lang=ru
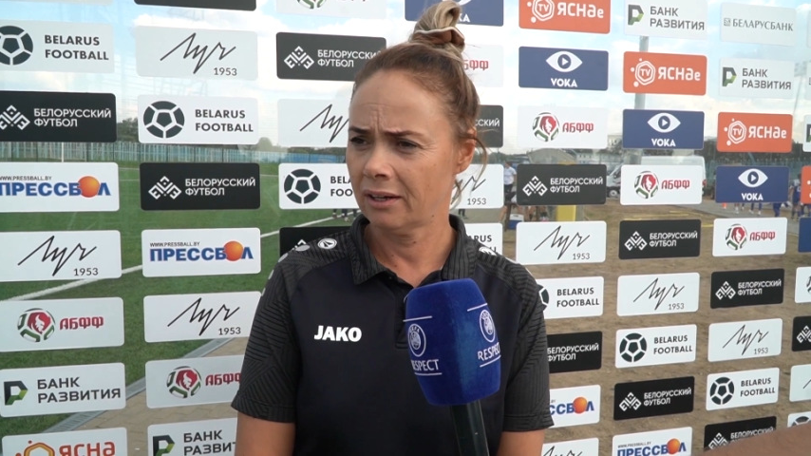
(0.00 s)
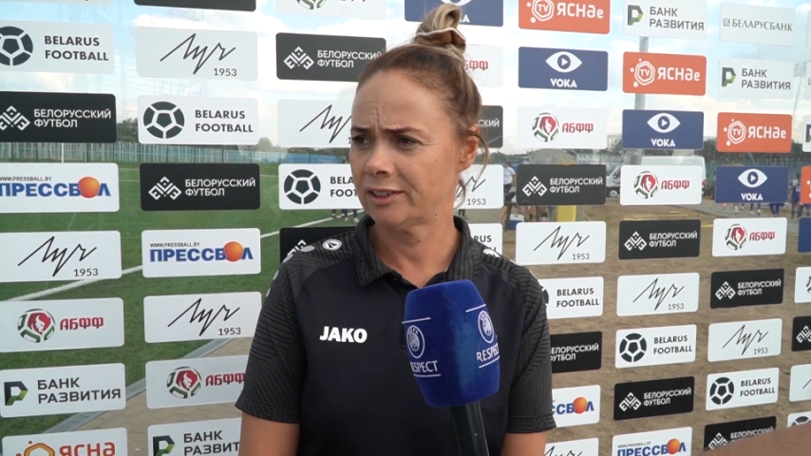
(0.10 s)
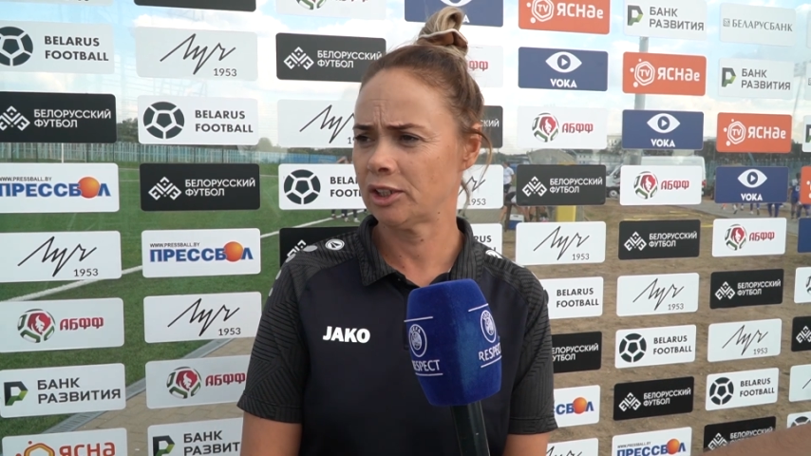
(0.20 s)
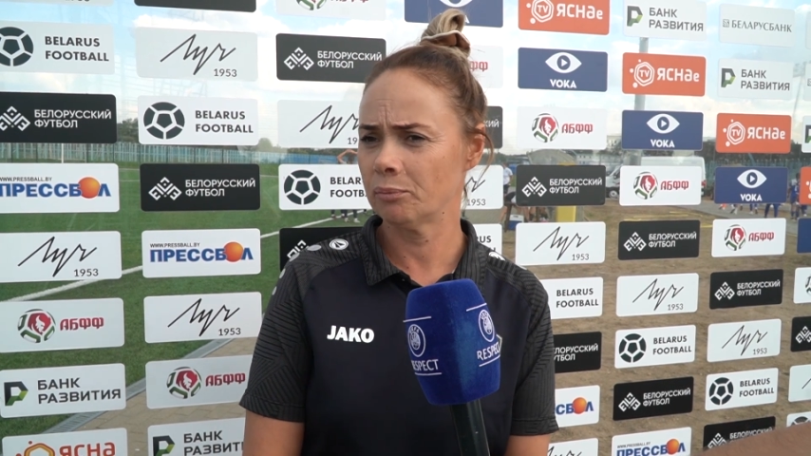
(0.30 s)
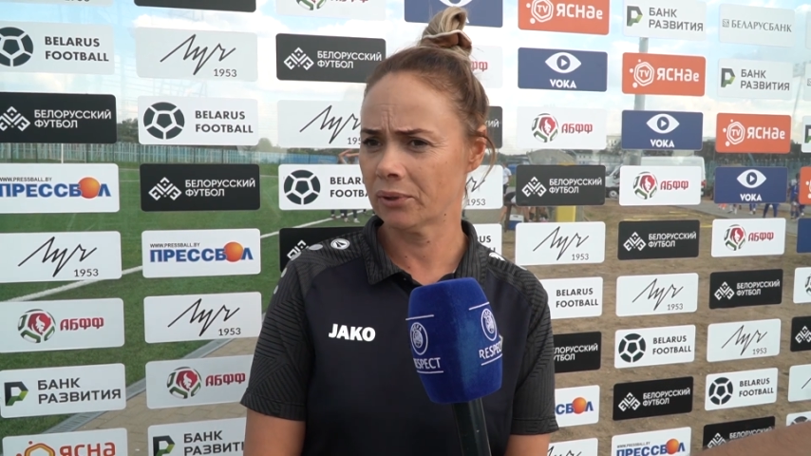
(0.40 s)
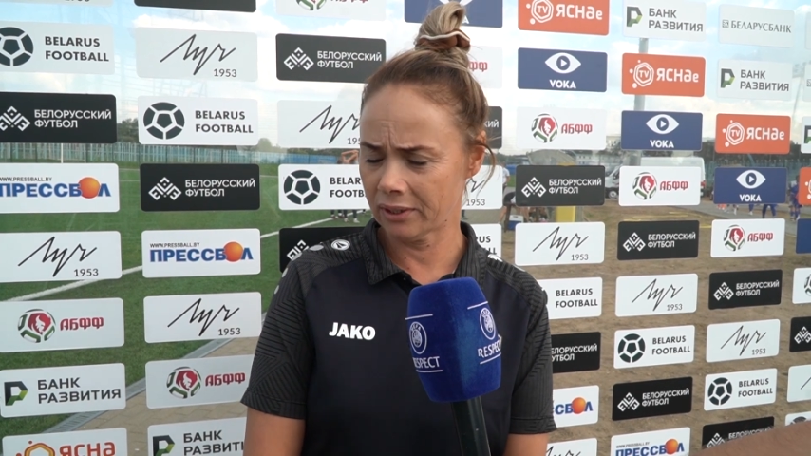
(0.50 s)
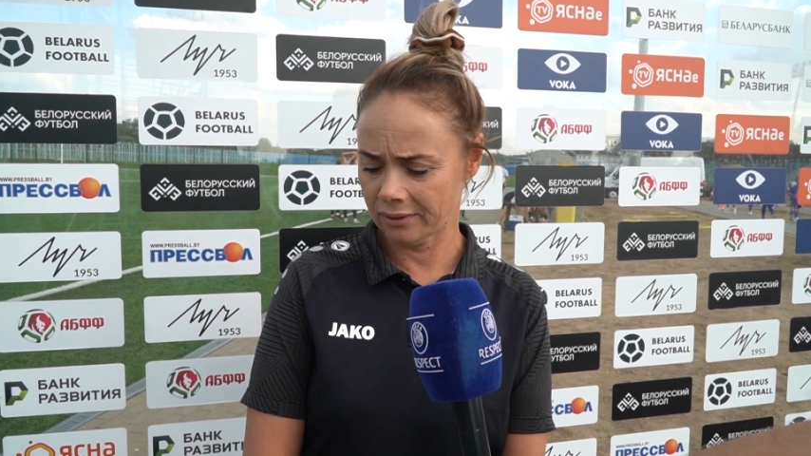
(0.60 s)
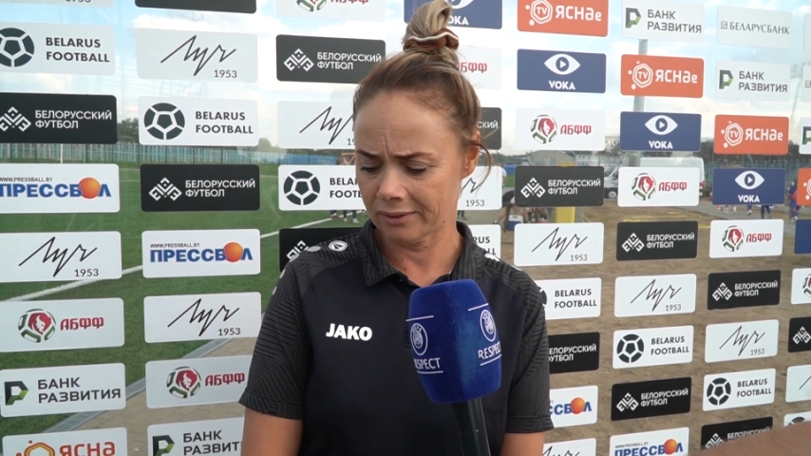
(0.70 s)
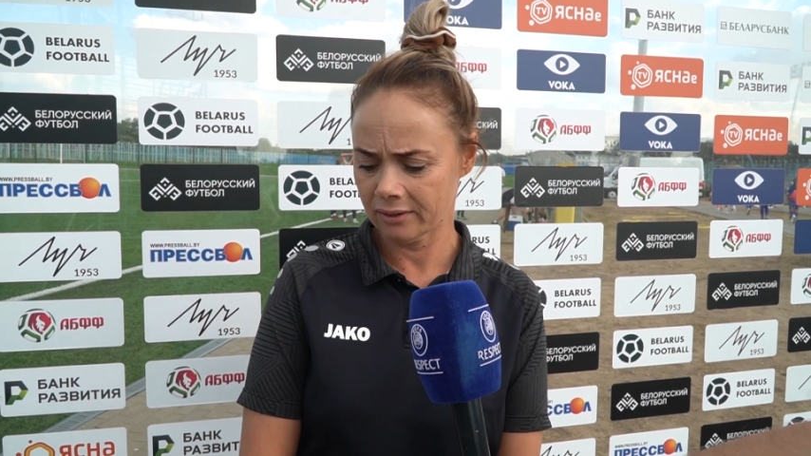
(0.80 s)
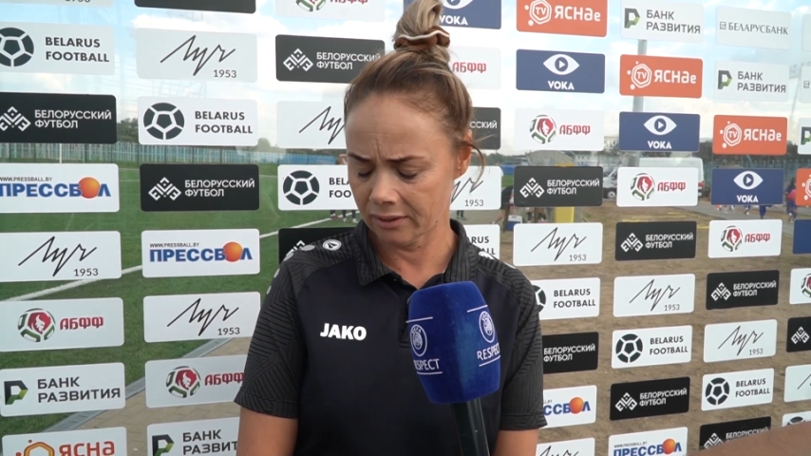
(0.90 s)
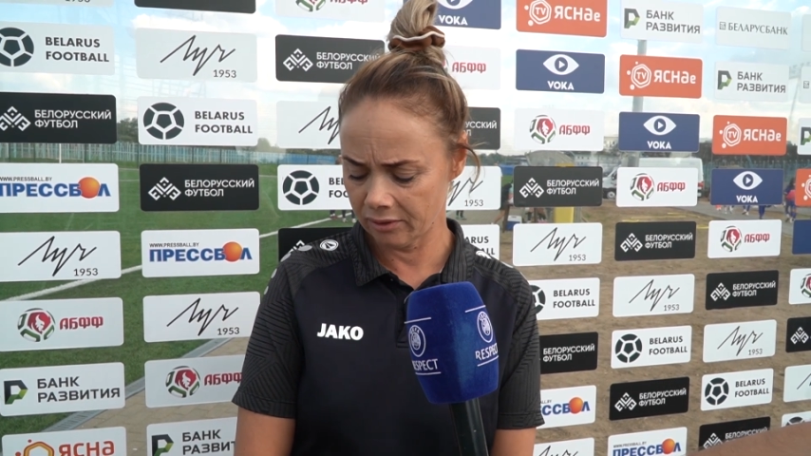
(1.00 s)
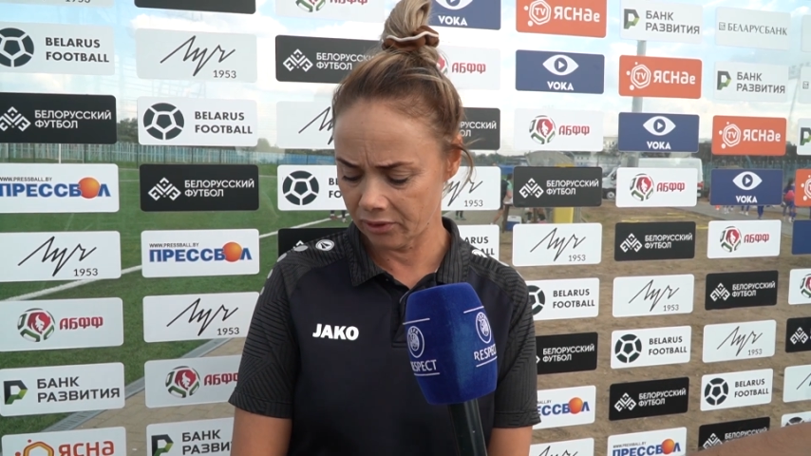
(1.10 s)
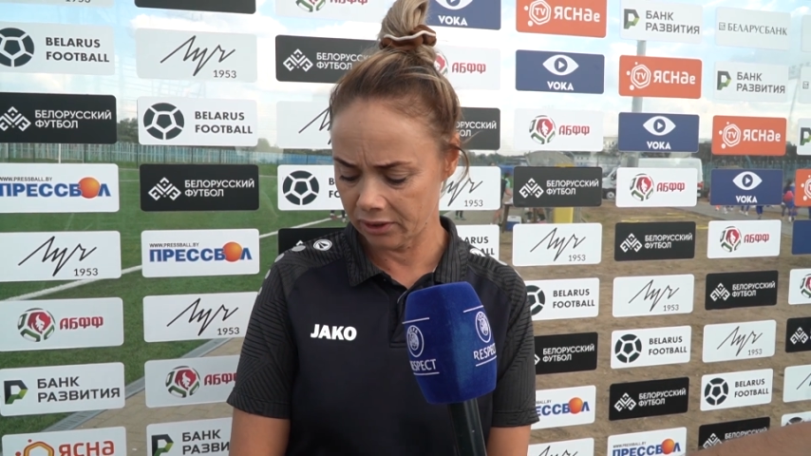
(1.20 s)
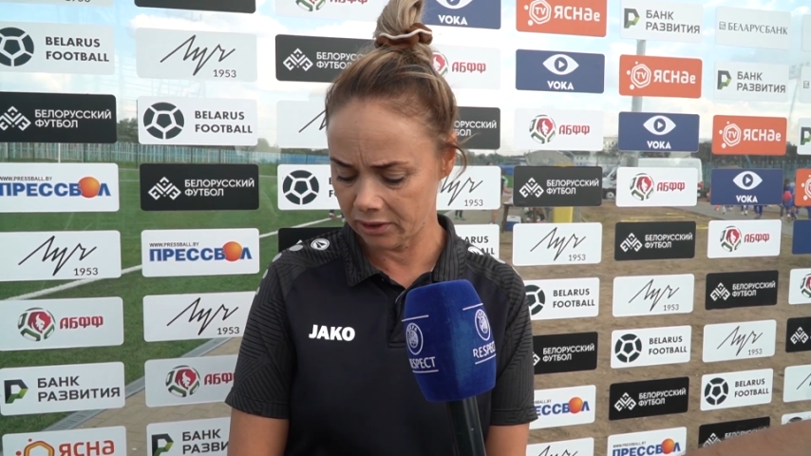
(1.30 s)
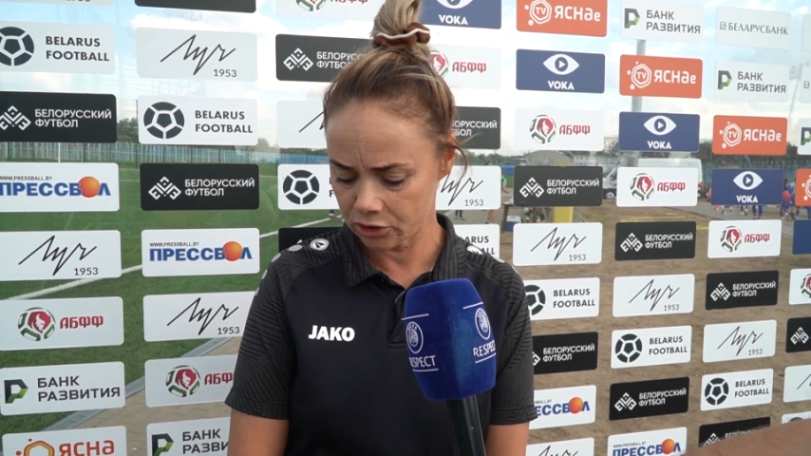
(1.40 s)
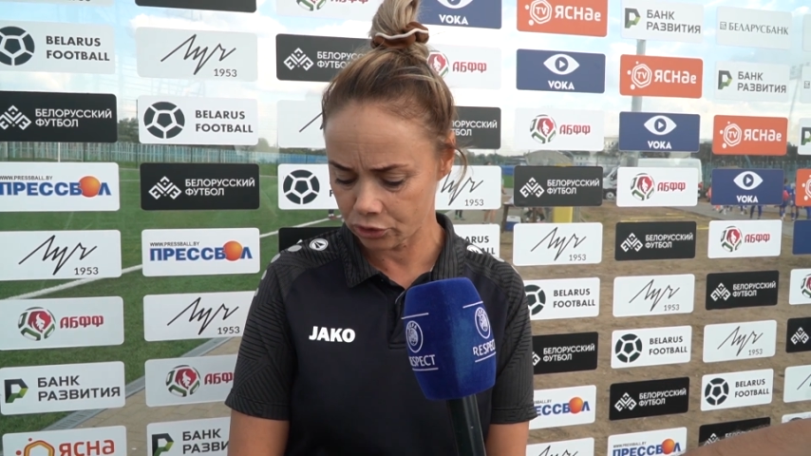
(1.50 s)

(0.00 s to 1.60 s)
хотя мы говорили,